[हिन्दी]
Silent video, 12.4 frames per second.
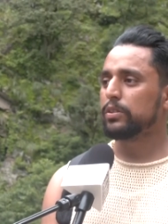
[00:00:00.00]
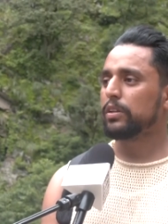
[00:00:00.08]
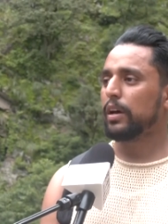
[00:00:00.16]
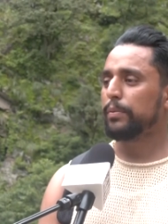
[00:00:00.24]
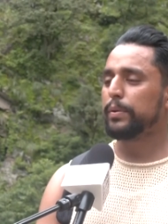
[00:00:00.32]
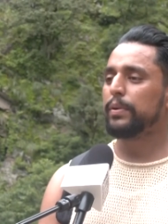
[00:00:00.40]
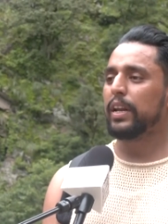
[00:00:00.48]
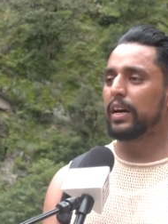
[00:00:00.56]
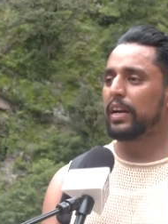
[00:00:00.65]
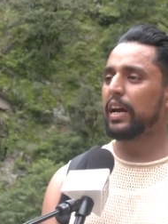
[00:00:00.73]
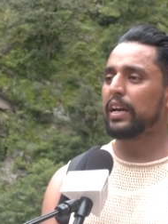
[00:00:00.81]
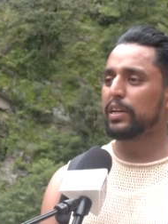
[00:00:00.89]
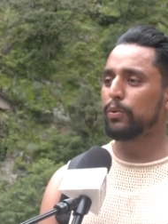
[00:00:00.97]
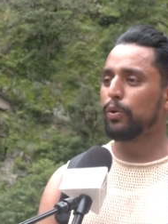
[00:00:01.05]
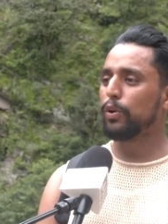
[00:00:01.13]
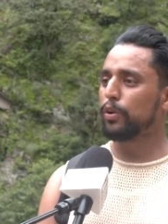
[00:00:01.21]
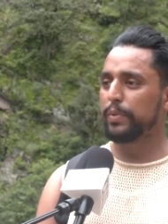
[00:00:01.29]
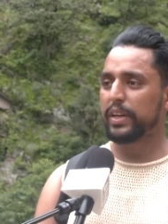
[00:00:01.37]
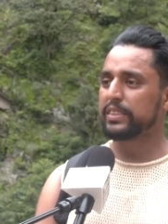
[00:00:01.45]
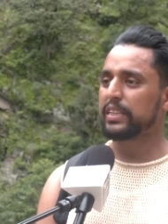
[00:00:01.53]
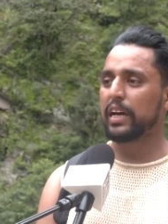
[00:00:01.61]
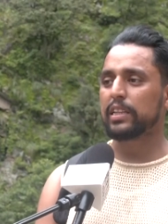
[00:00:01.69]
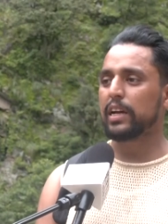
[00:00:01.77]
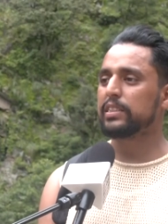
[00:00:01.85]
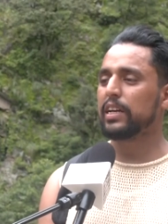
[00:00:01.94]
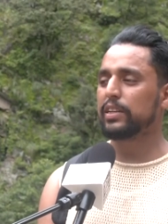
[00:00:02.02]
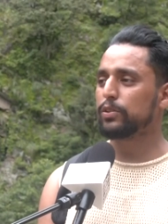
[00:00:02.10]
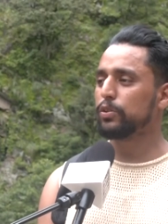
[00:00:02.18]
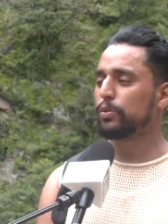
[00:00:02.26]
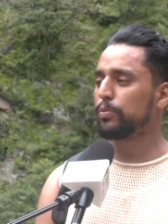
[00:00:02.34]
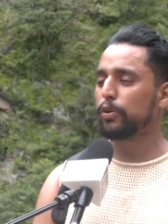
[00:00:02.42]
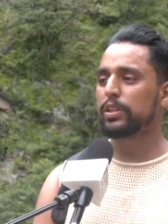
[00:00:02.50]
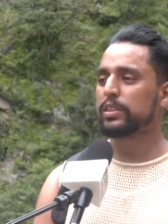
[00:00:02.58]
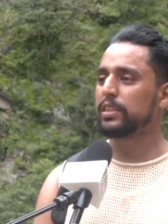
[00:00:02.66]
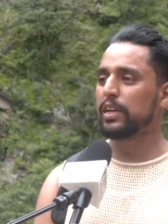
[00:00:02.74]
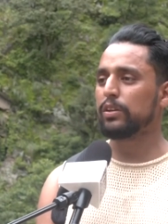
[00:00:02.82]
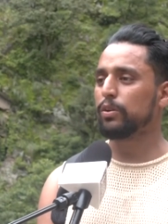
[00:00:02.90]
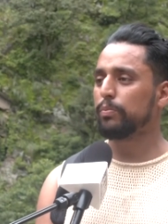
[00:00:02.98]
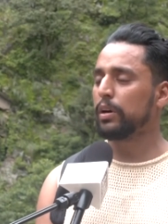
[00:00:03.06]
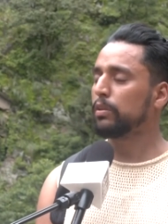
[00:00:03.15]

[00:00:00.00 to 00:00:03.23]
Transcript: अभी भी लग रहा है कि वो लोग मेरे साथ आ जाए तो बहुत अच्छा ही हो